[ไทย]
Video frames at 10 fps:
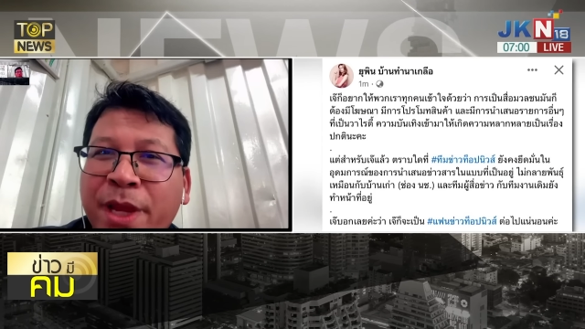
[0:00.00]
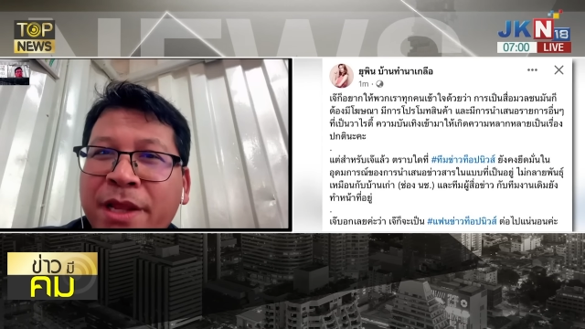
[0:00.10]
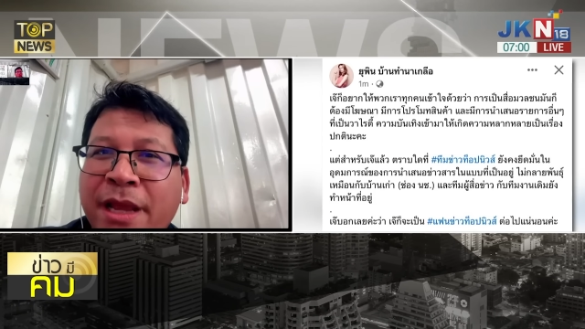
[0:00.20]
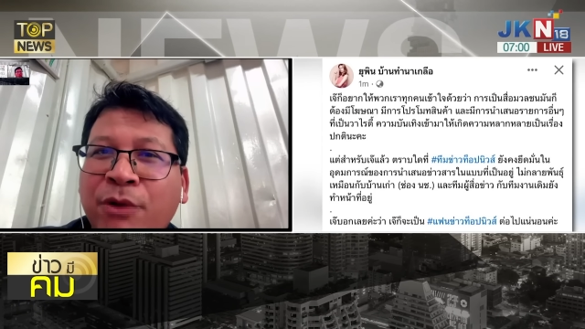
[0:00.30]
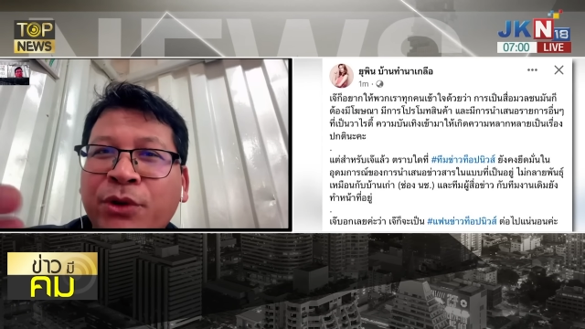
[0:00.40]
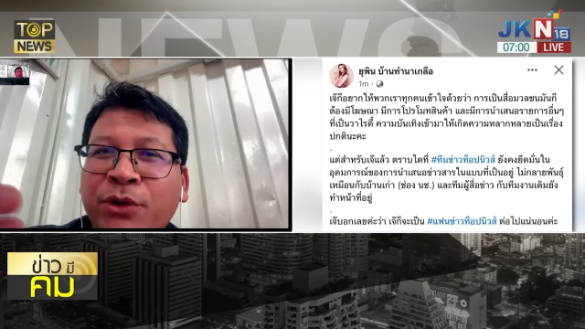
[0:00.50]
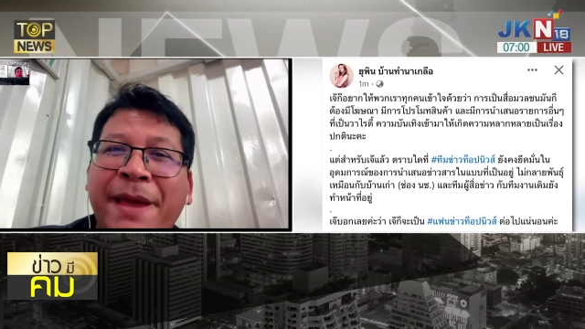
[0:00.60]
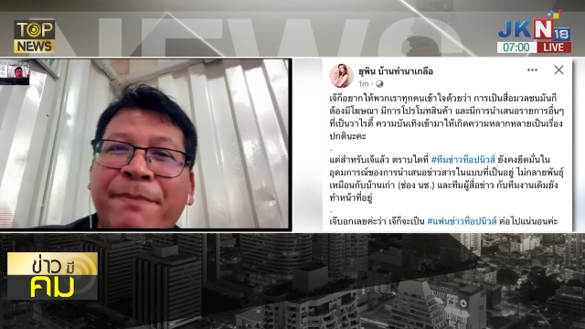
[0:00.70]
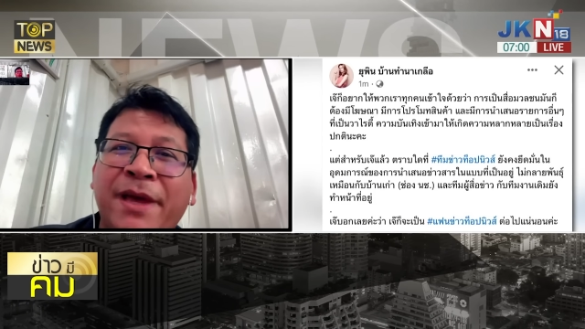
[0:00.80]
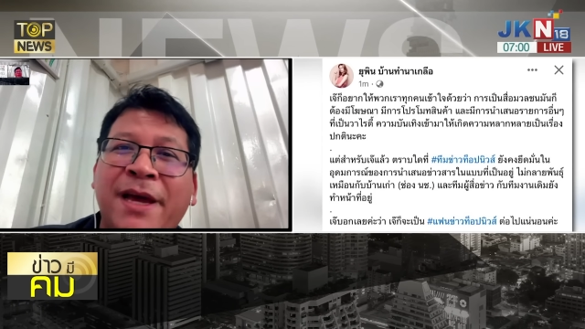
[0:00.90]
เต็มๆนะฮะ
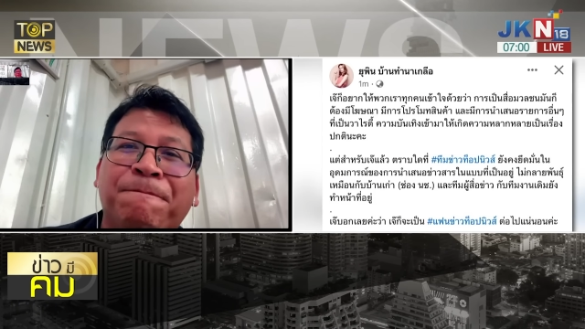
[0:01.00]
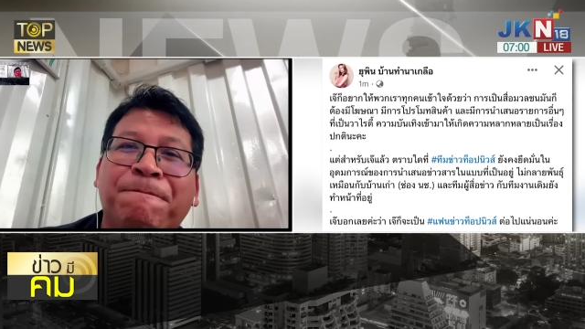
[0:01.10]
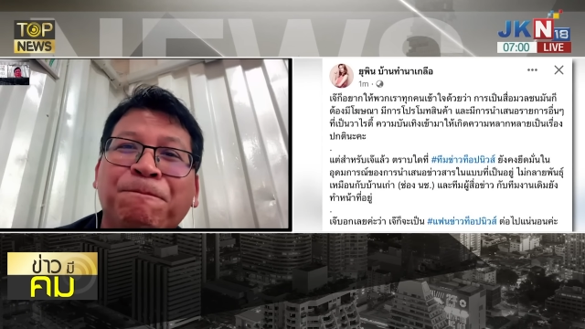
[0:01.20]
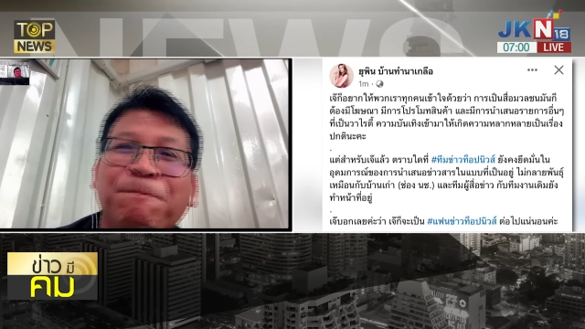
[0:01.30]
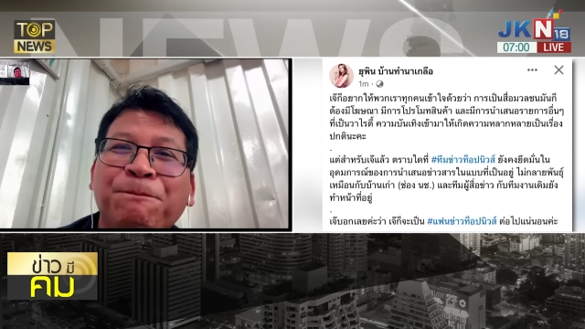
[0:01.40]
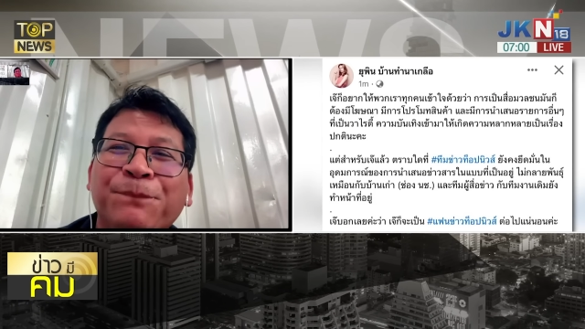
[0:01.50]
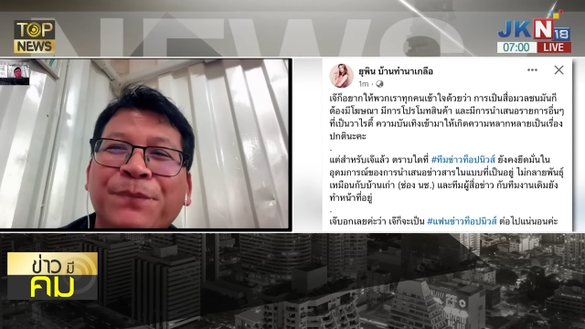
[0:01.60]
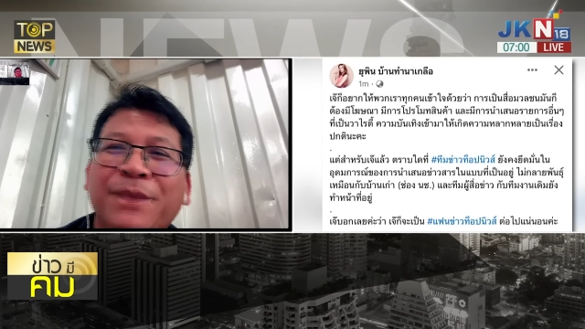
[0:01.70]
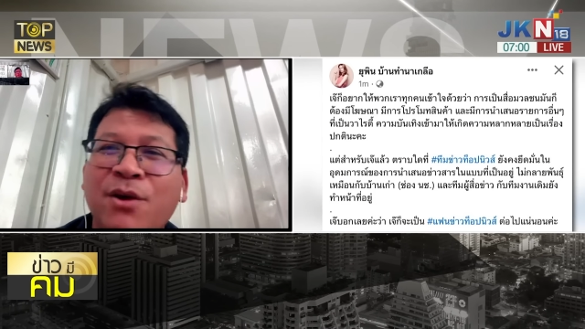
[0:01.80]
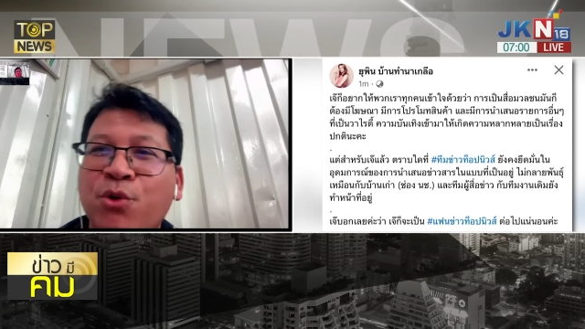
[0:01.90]
ที่คุณ
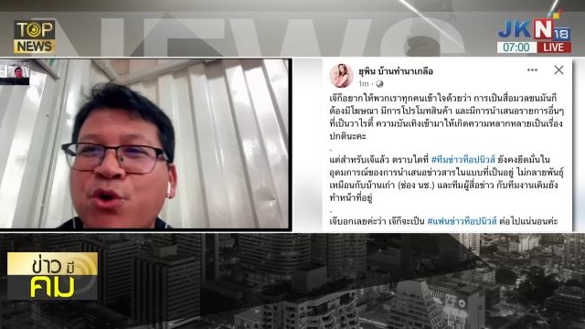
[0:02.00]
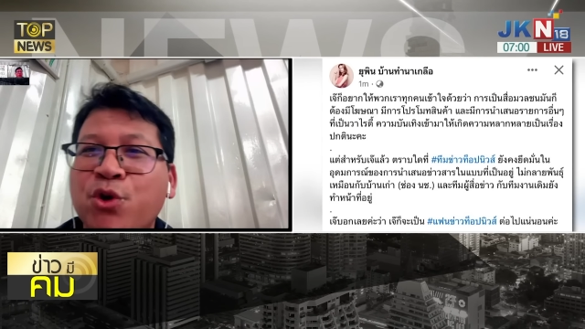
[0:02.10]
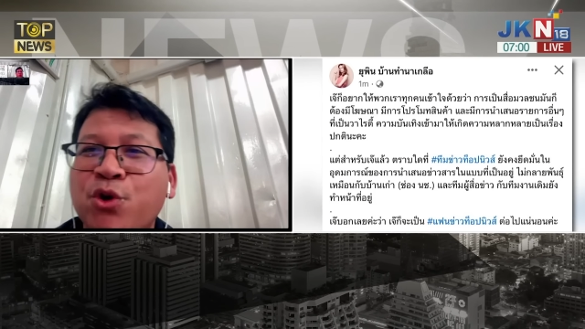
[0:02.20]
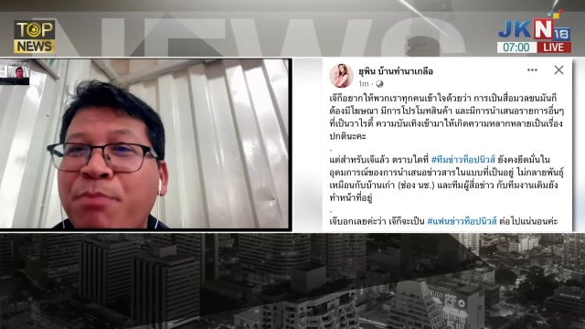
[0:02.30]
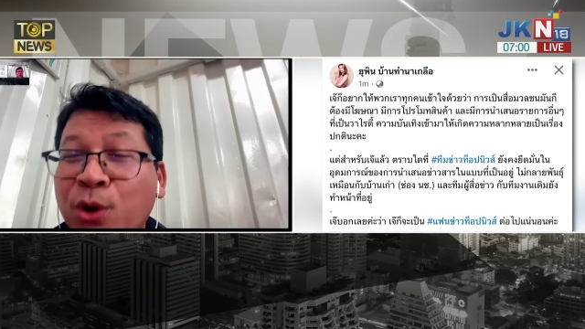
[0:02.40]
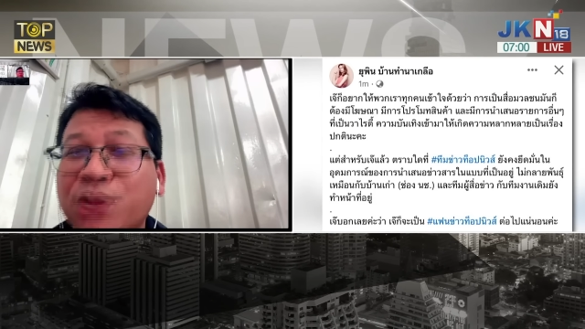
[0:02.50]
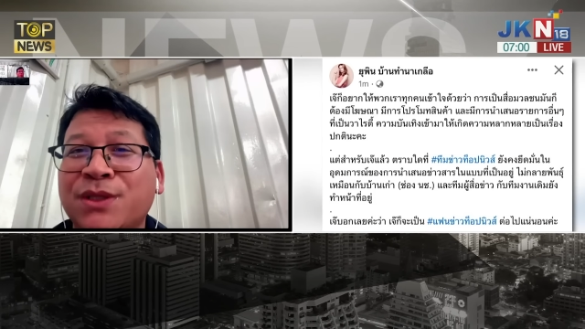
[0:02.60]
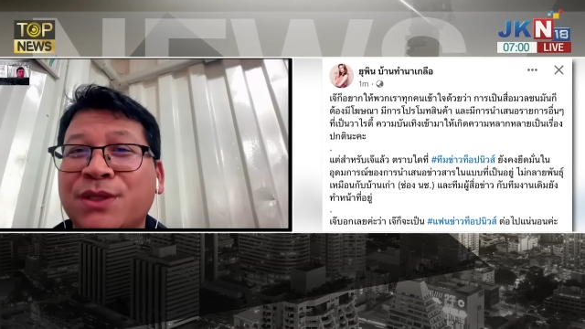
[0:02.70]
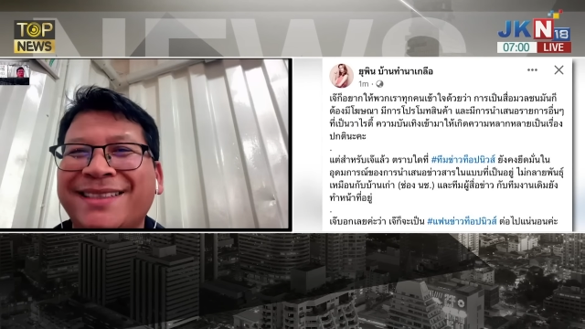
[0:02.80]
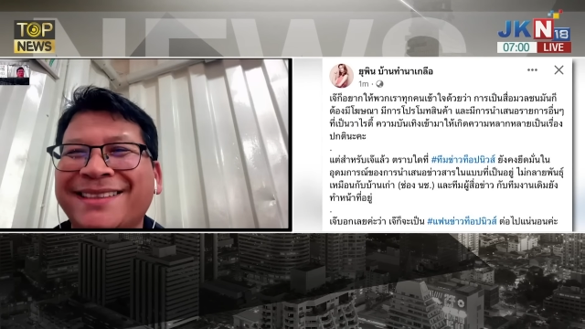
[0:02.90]
ยุพินโพสต์
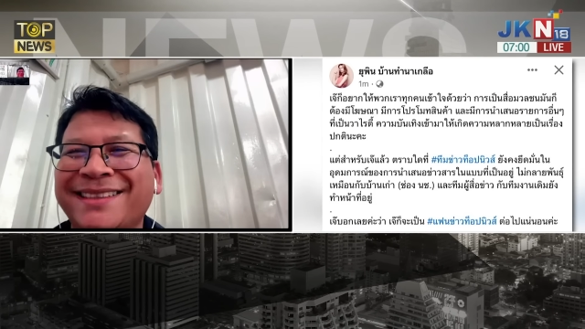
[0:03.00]
นะฮะ